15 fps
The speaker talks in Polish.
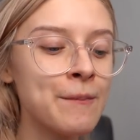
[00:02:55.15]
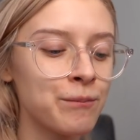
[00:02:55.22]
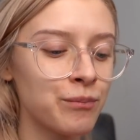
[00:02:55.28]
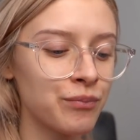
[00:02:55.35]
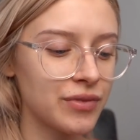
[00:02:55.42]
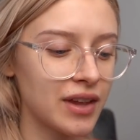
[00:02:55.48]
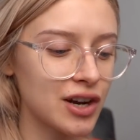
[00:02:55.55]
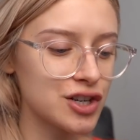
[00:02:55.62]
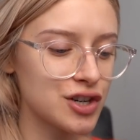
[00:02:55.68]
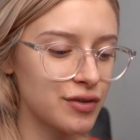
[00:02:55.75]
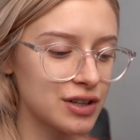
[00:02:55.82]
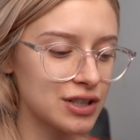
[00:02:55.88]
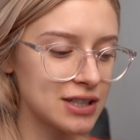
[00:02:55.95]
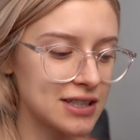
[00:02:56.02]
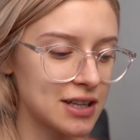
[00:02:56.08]
mm, także
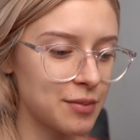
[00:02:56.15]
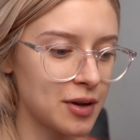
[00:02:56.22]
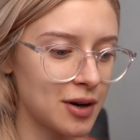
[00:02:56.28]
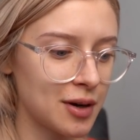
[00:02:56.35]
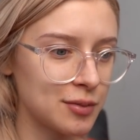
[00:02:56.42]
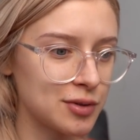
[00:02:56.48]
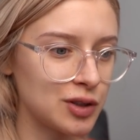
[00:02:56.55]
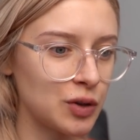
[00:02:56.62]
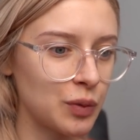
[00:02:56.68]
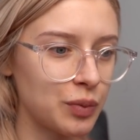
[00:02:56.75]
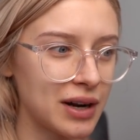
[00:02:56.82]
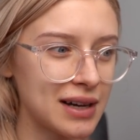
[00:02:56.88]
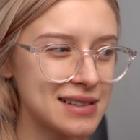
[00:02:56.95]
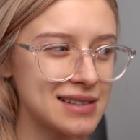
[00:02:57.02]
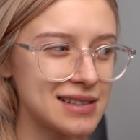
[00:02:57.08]
właśnie zabieram się do
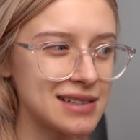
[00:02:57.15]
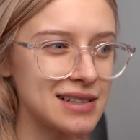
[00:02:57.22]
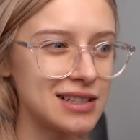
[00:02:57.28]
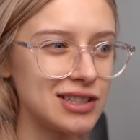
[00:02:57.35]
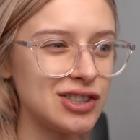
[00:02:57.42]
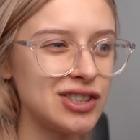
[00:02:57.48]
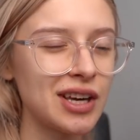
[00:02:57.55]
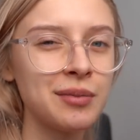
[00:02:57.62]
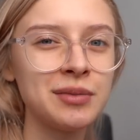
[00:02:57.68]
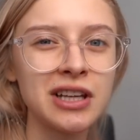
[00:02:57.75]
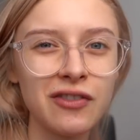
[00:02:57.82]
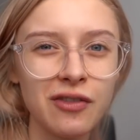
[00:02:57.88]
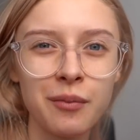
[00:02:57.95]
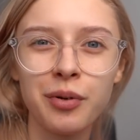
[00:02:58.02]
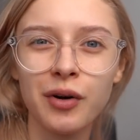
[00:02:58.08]
pracy, dzisiaj
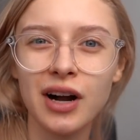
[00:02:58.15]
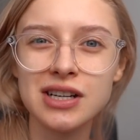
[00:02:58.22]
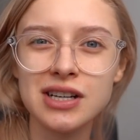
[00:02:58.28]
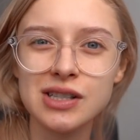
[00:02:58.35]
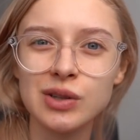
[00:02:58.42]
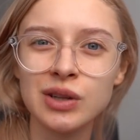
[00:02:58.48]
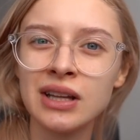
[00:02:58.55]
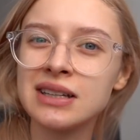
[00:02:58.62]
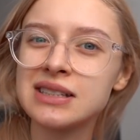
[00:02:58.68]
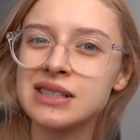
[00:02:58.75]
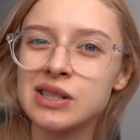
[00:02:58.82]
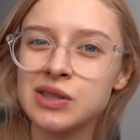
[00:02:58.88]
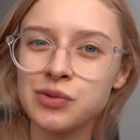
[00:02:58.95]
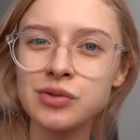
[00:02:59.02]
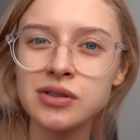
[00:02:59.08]
mniej Wam pokażę od nas
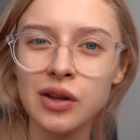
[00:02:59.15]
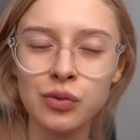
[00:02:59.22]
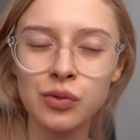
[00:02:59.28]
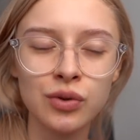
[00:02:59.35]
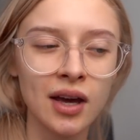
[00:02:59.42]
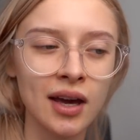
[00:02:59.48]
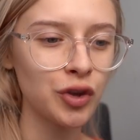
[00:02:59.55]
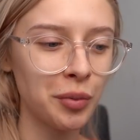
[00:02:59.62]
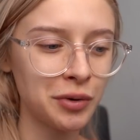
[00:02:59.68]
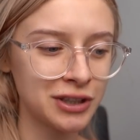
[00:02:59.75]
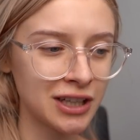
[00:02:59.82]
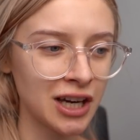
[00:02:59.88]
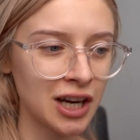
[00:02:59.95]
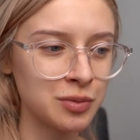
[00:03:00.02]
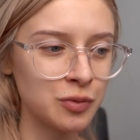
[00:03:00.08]
ze studia tutaj, no bo
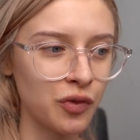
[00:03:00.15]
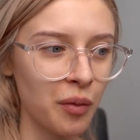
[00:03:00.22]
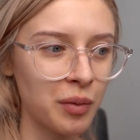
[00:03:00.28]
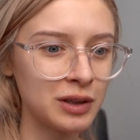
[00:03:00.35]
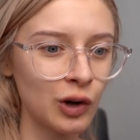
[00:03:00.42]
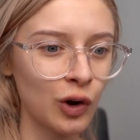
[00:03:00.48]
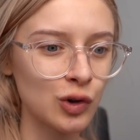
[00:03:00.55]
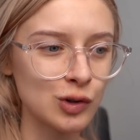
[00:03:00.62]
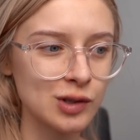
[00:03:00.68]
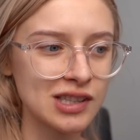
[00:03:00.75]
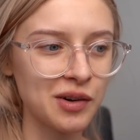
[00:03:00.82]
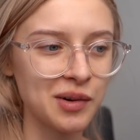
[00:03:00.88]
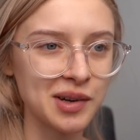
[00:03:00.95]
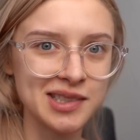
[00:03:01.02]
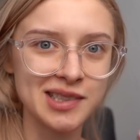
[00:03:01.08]
tak jak mówię, będę
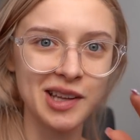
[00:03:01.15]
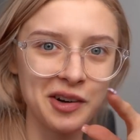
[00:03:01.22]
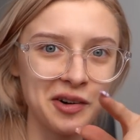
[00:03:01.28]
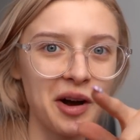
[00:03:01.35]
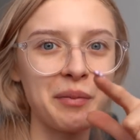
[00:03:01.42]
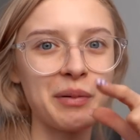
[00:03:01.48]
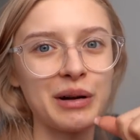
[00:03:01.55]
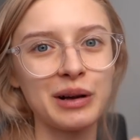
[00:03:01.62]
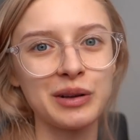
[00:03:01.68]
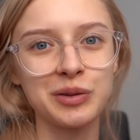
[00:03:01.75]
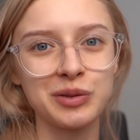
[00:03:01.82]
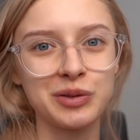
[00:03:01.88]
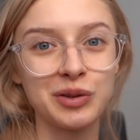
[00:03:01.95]
korzystała z tego aparatu